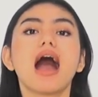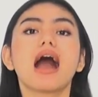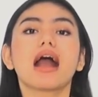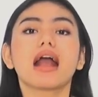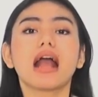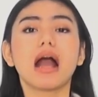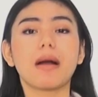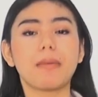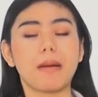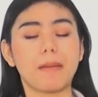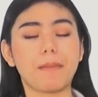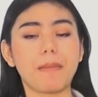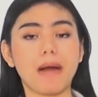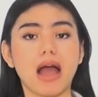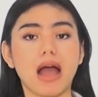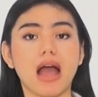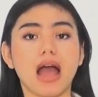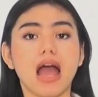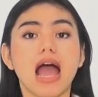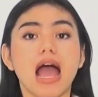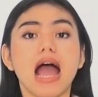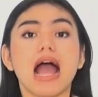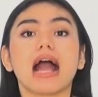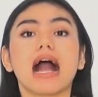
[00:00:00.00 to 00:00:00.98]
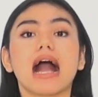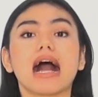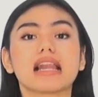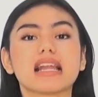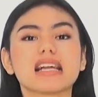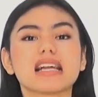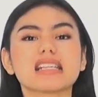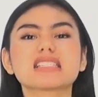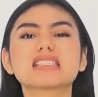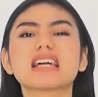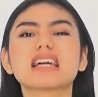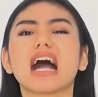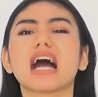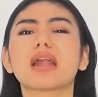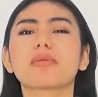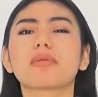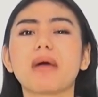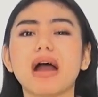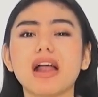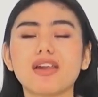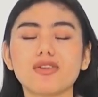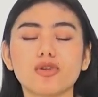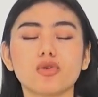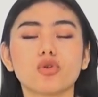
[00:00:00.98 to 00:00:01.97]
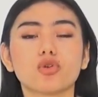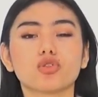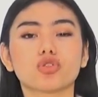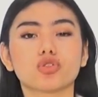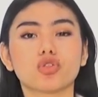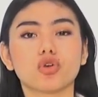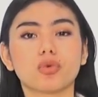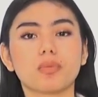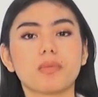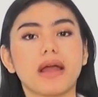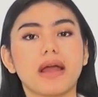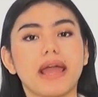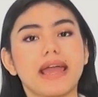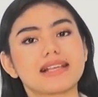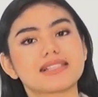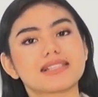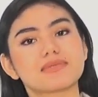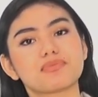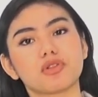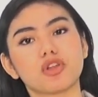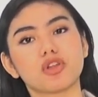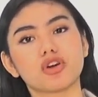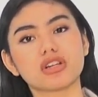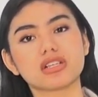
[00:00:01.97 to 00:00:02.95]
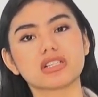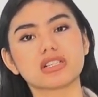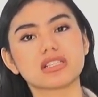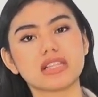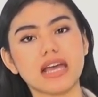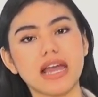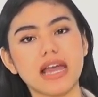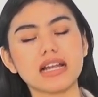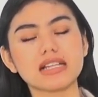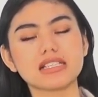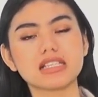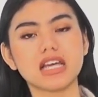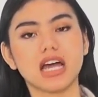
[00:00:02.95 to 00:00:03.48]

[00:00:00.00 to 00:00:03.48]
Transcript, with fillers: nggak apa-apa. Kalian jangan malu untuk mengeksplor style.